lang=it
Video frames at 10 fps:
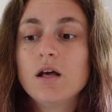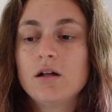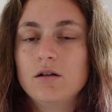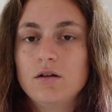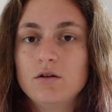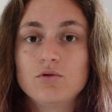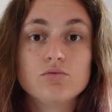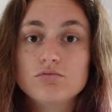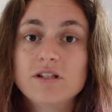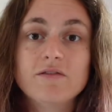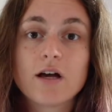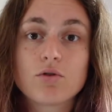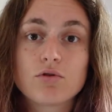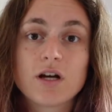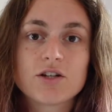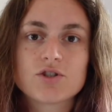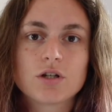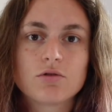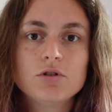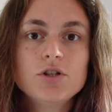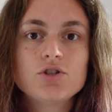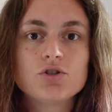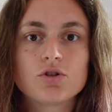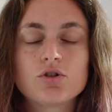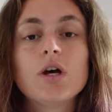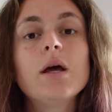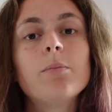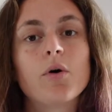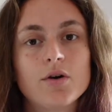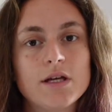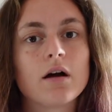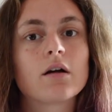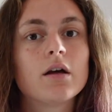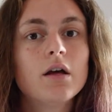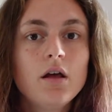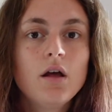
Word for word: eh, vengono rilasciate con gli short e poi anche